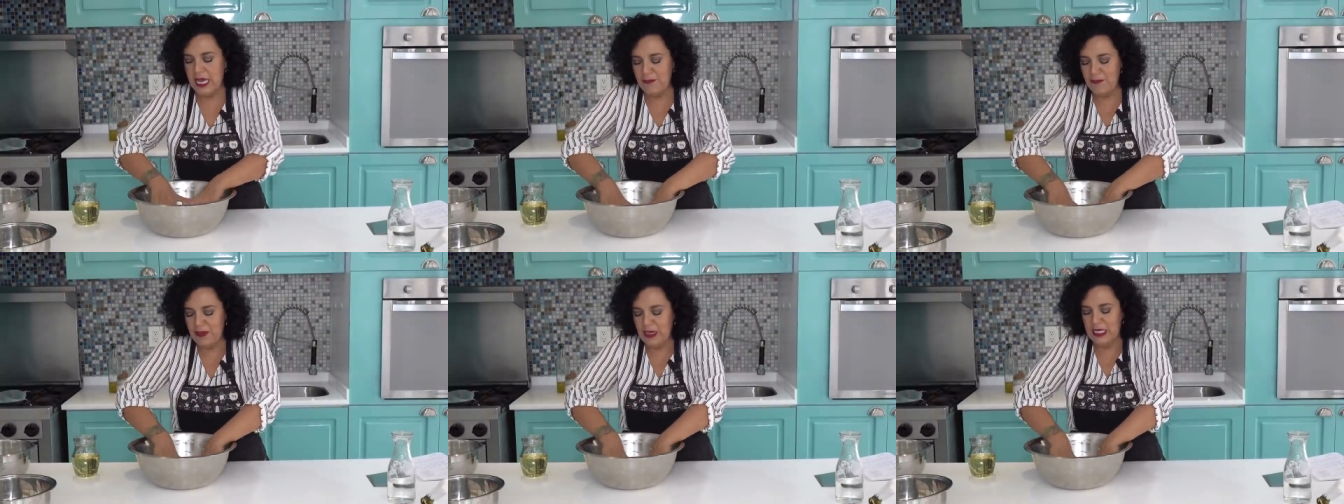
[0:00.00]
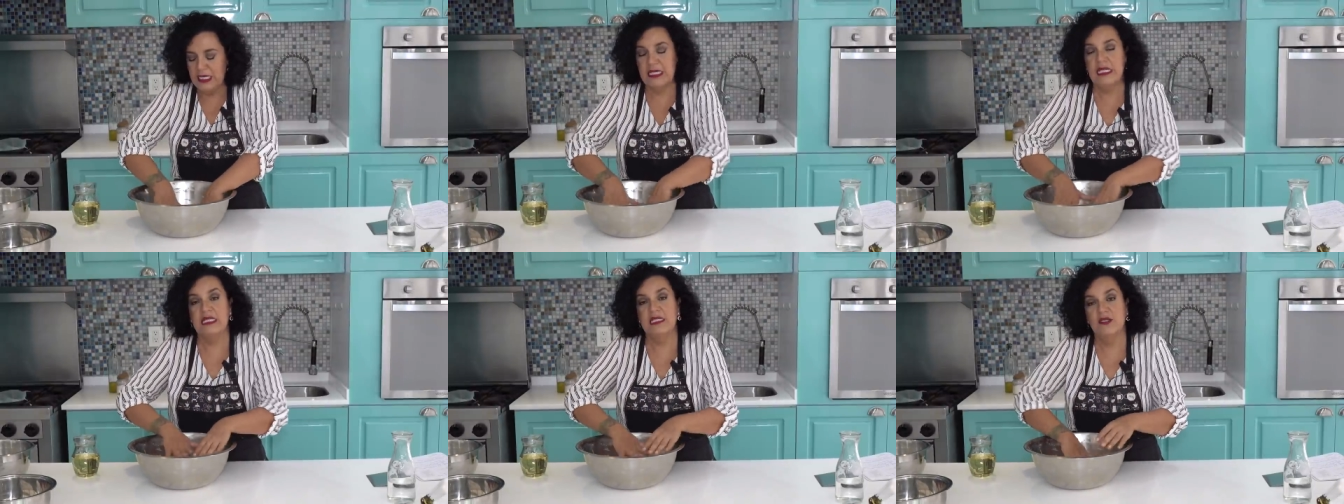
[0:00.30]

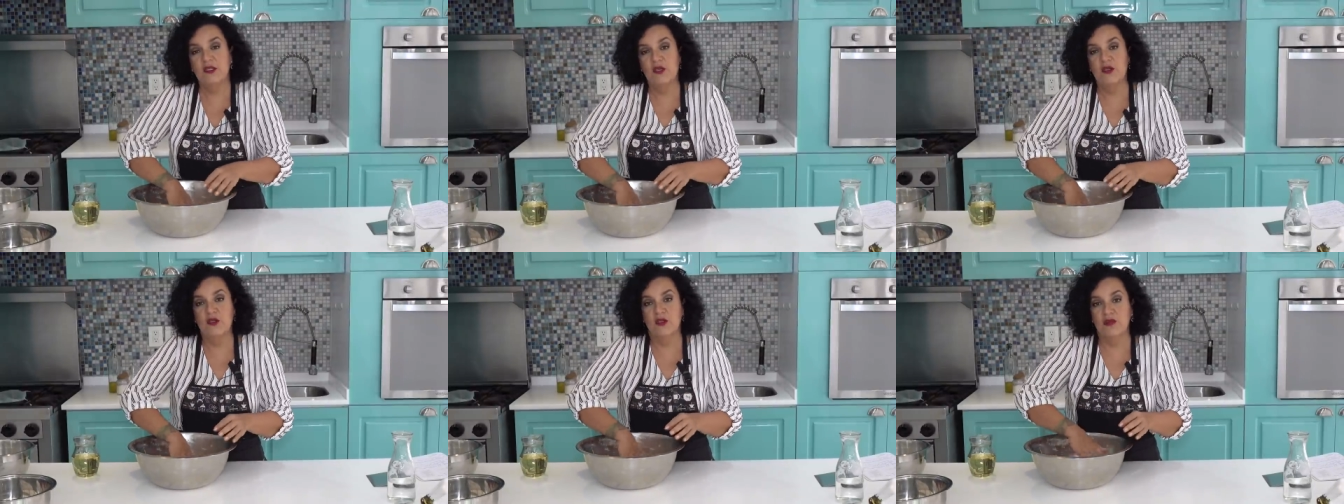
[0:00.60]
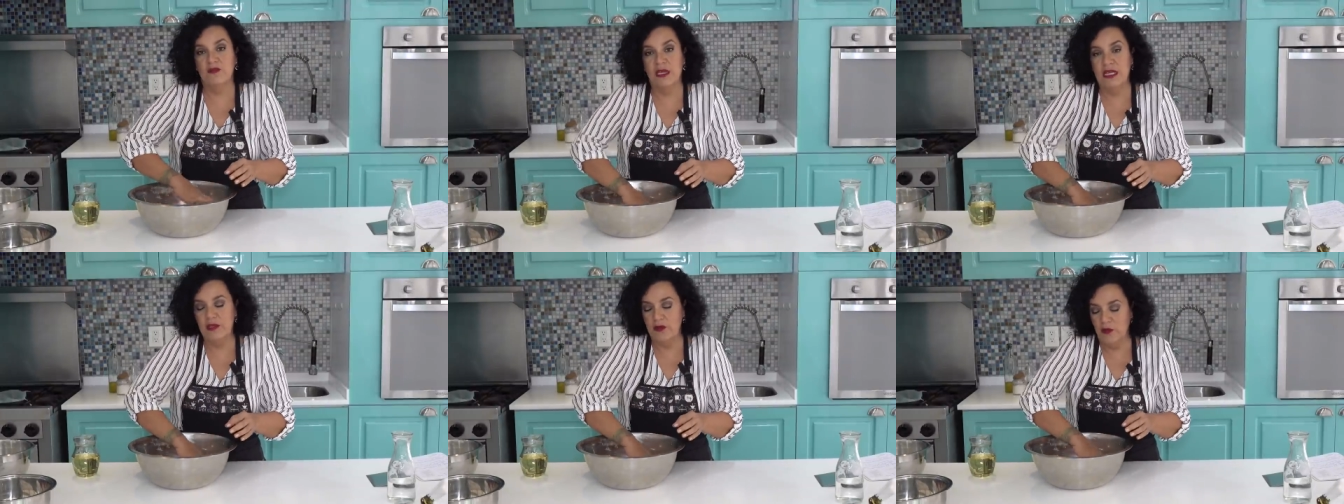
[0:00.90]
aparte esto
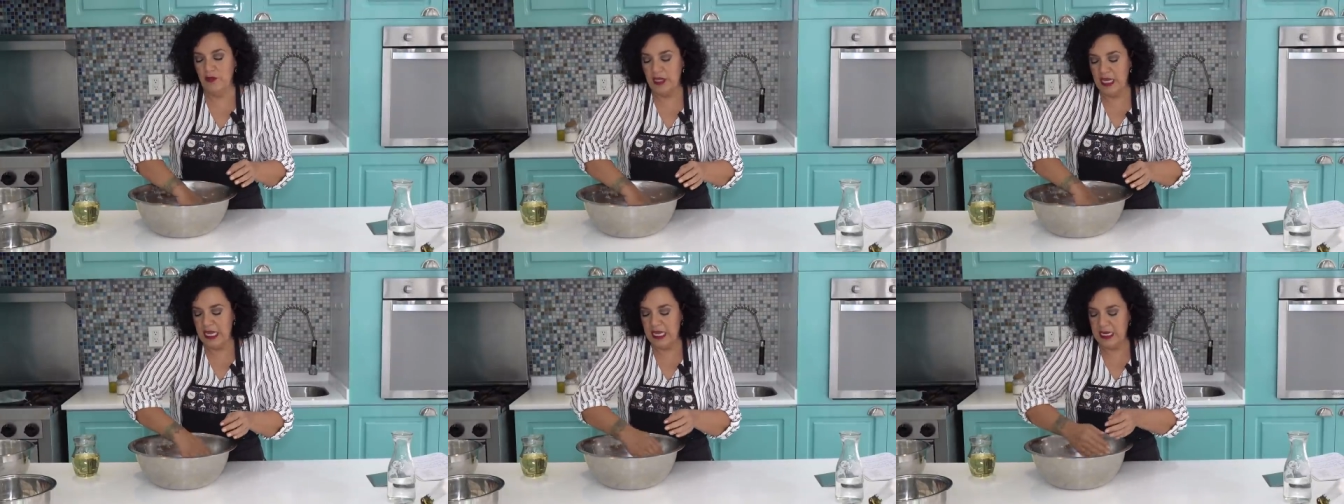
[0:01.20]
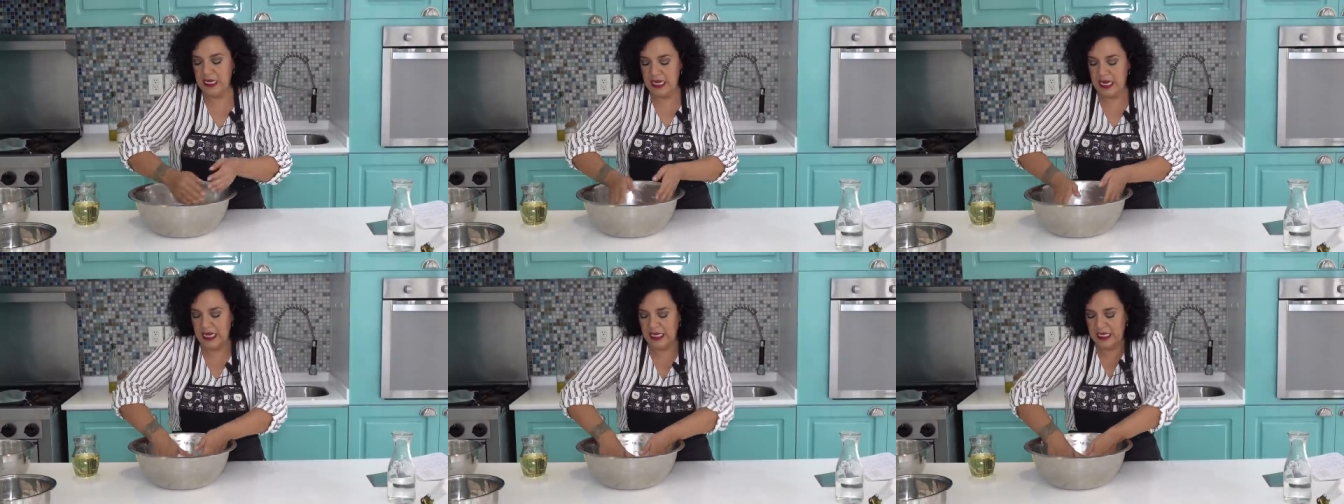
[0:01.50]
nos va a
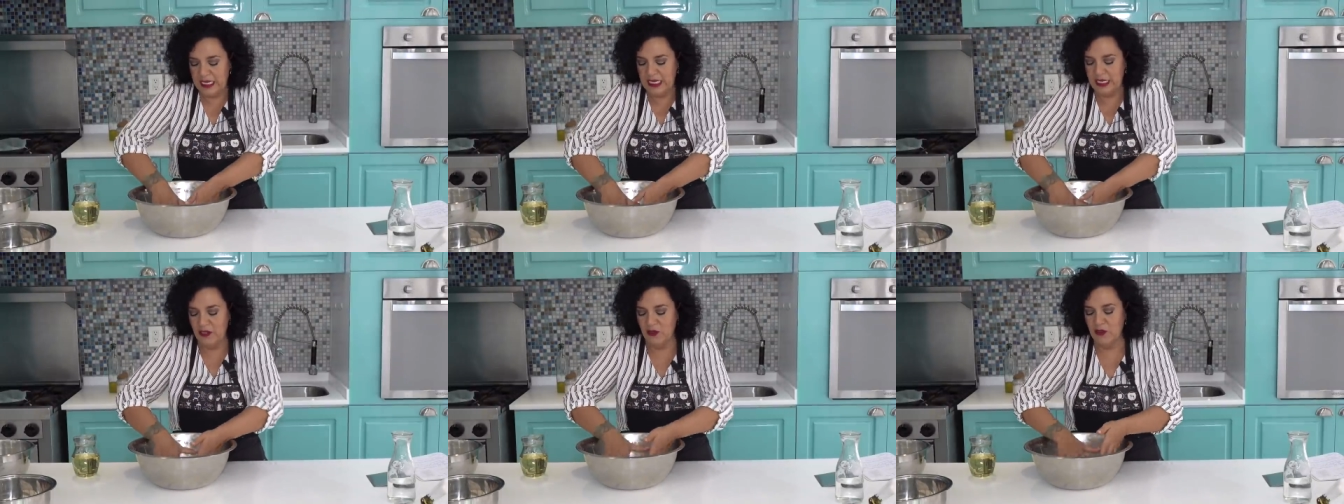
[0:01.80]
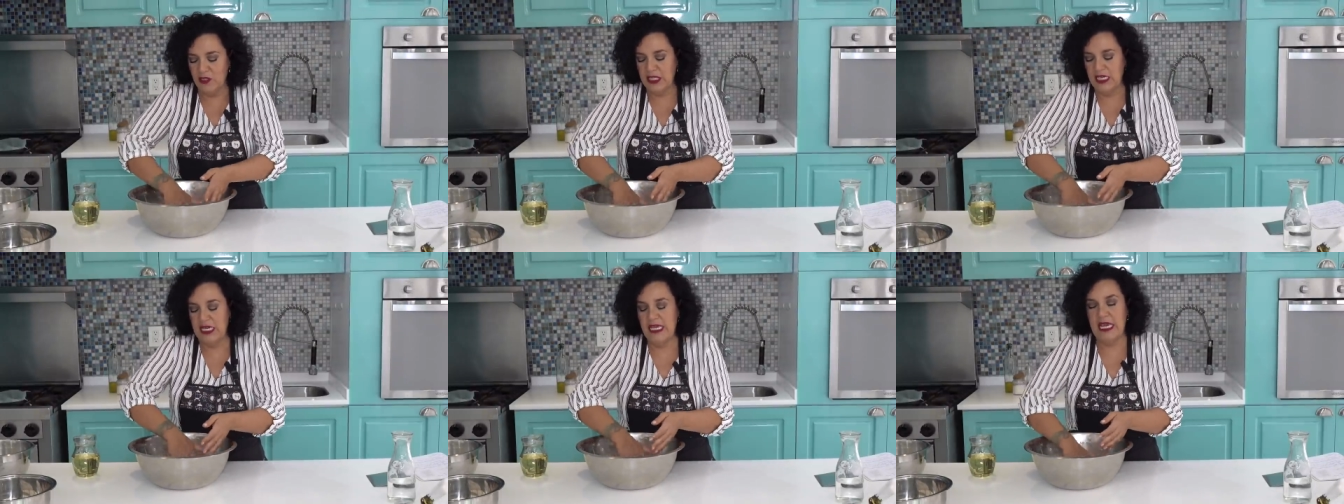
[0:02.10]
ayudar a que no
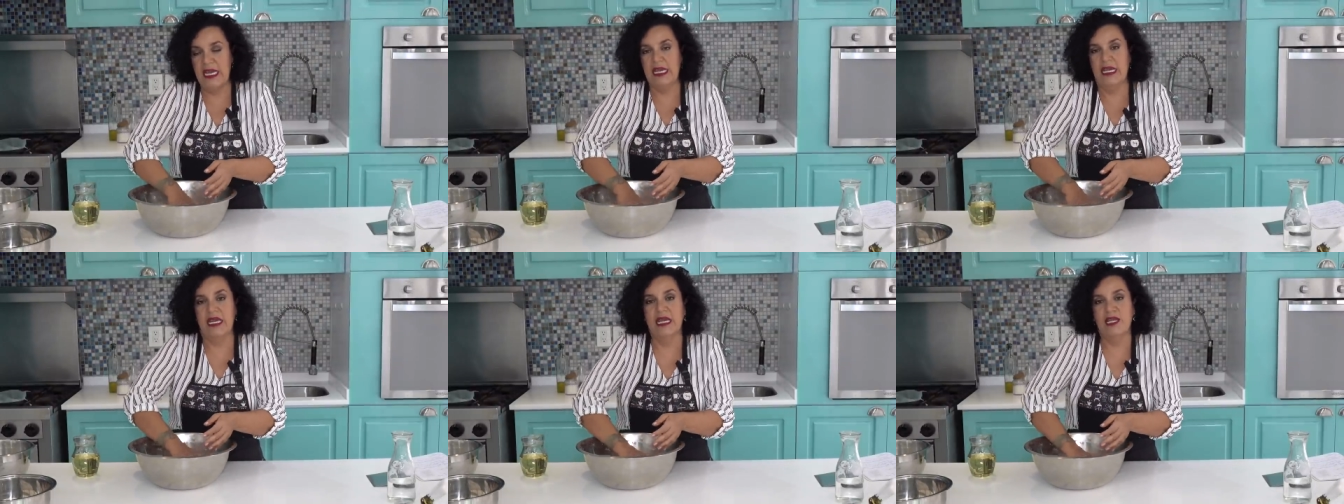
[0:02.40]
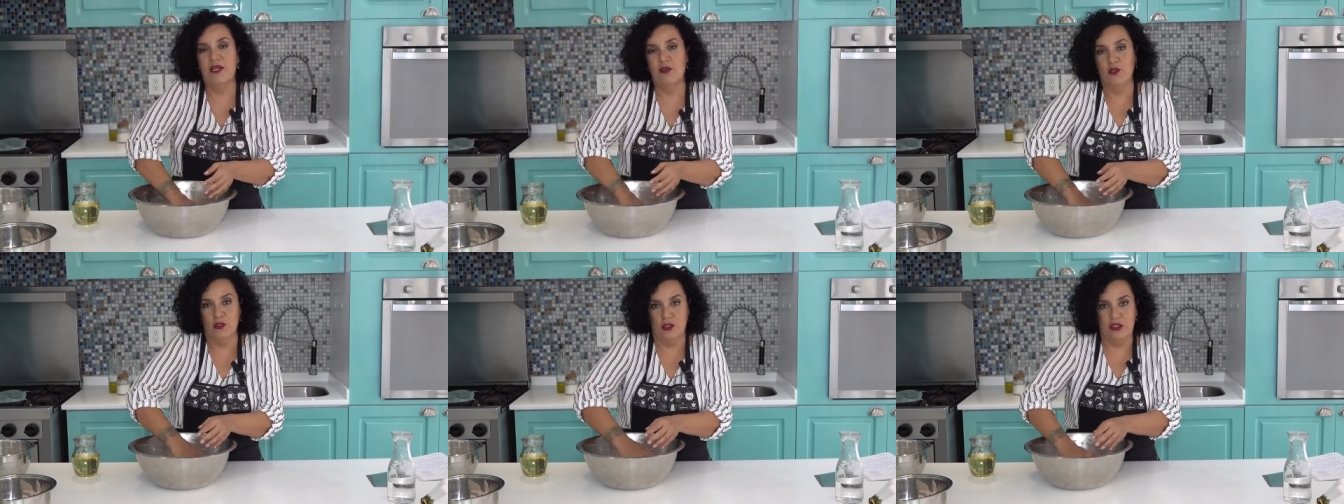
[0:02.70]
se le
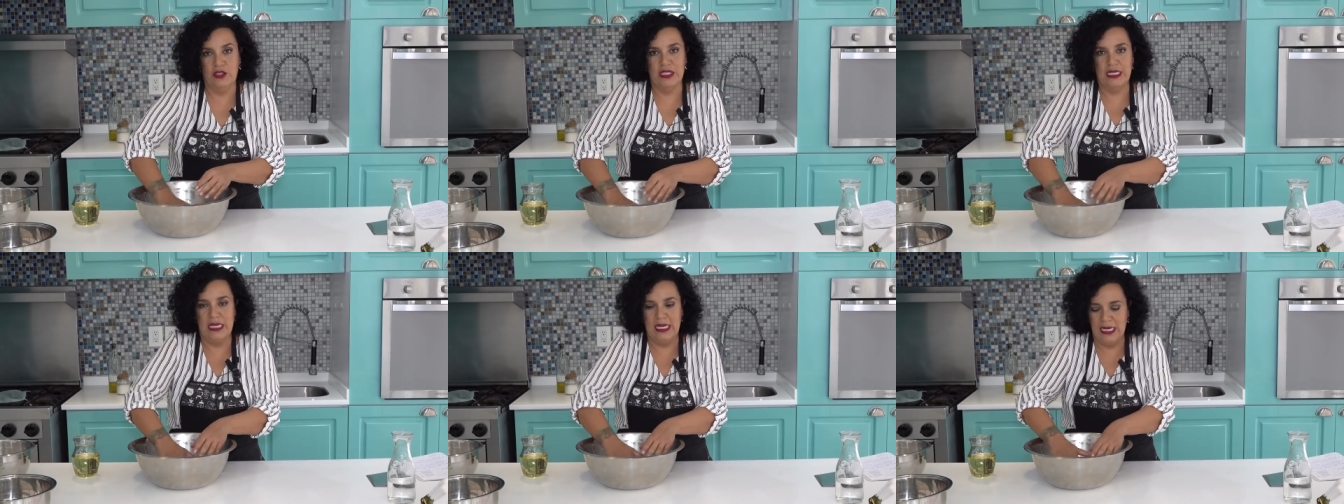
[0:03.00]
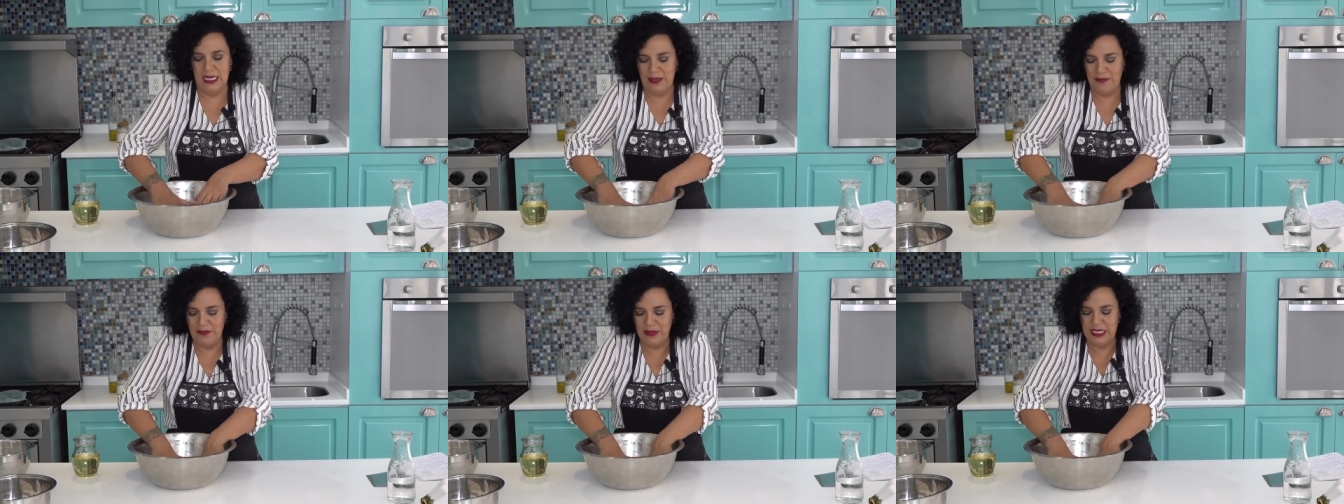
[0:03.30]
haga costra a
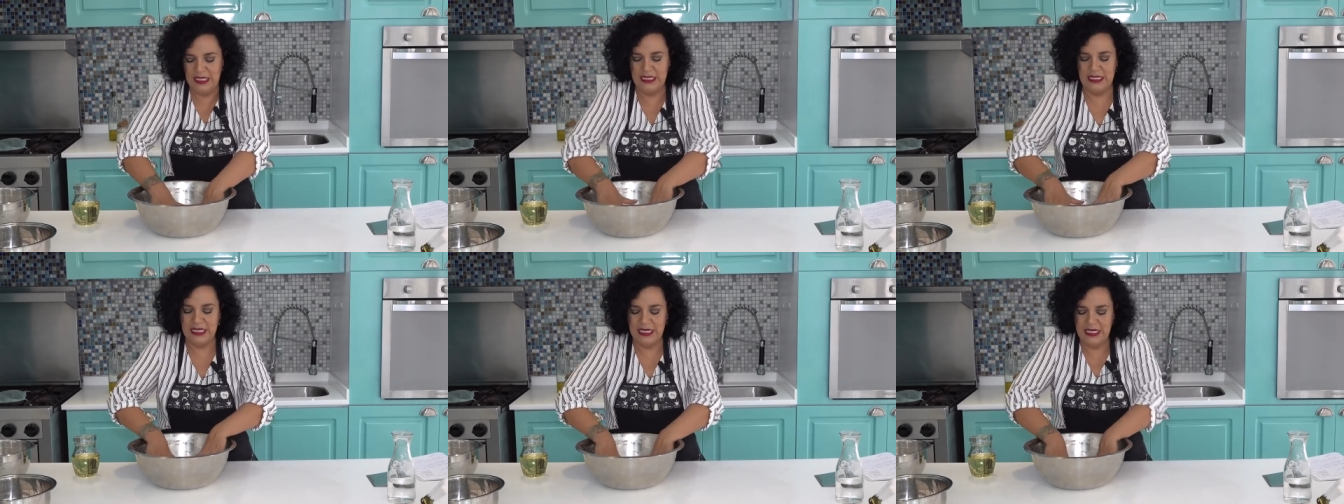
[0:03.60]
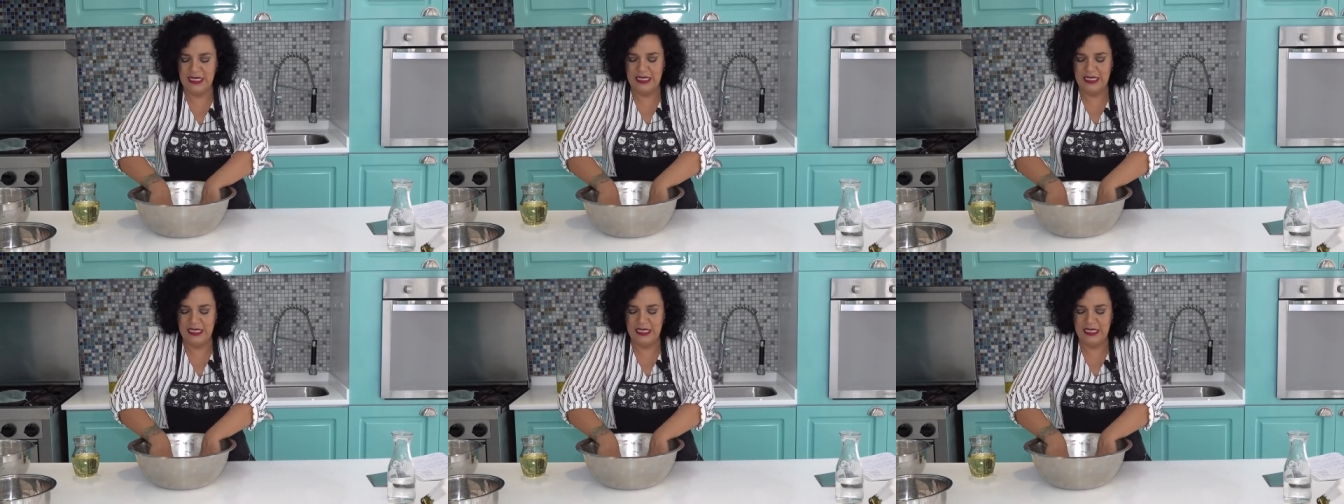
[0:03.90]
la masa.